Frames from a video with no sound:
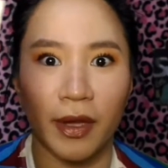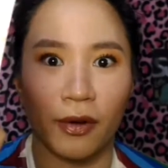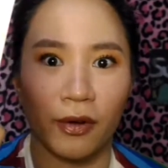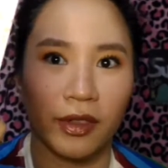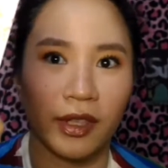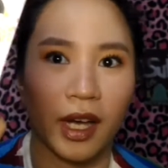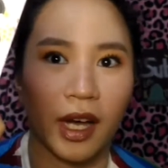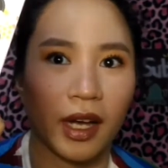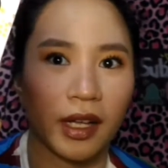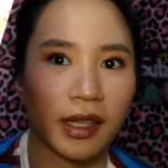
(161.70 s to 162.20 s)
pero
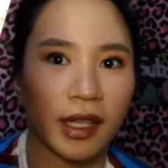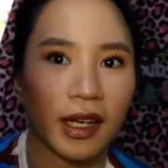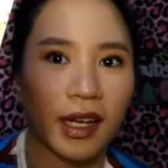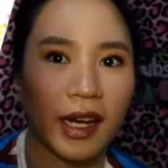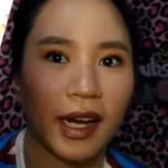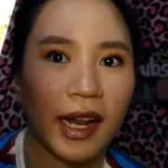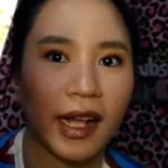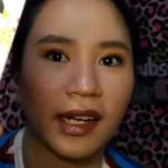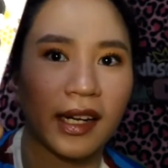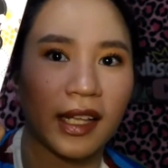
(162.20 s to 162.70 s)
dati.
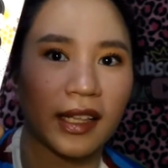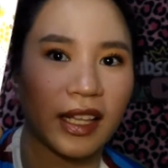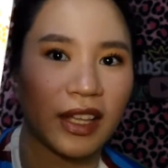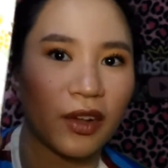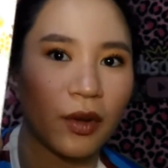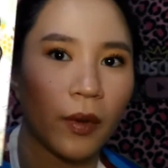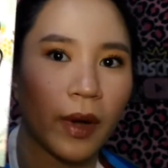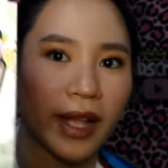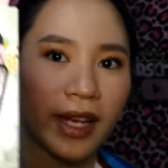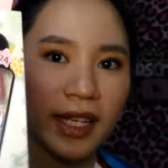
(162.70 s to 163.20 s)
Tignan lang
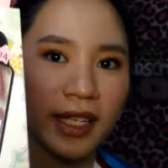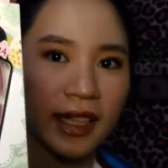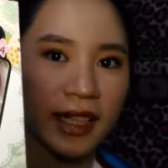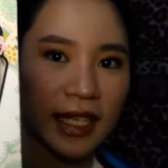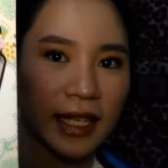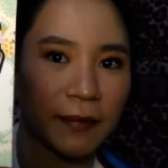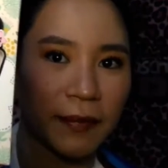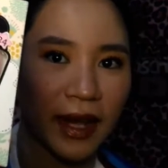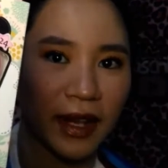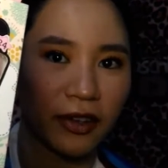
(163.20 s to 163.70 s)
natin
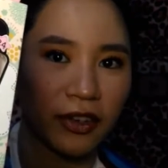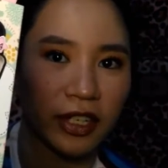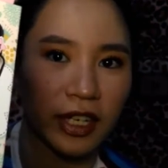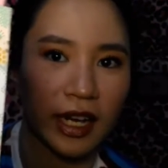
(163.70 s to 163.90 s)
quality, paano